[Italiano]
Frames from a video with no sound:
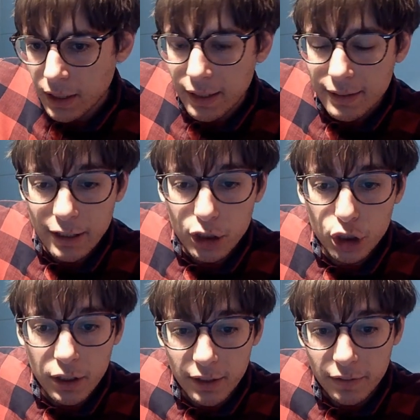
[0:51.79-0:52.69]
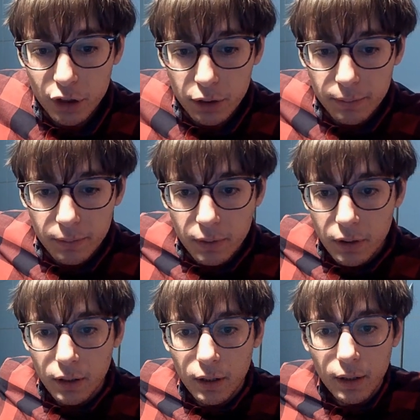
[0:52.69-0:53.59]
saggi scientifici
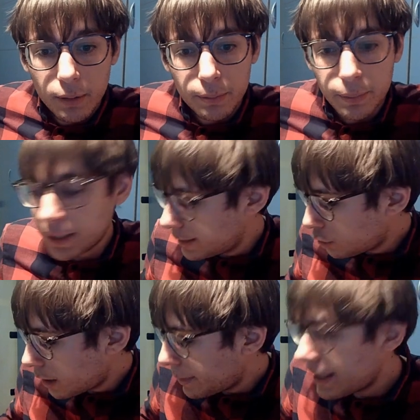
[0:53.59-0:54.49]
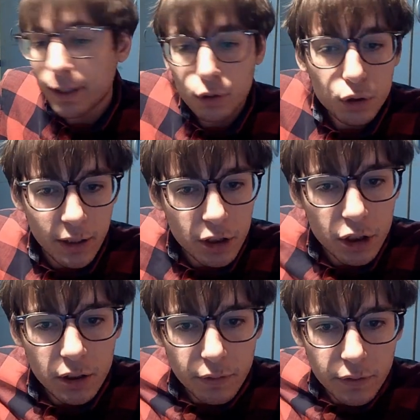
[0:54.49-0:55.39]
per chi non ha mai letto saggi
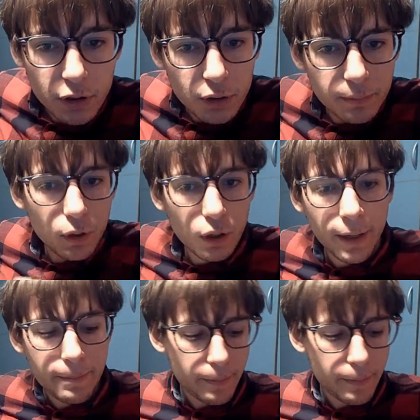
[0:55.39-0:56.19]
scientifici, ok?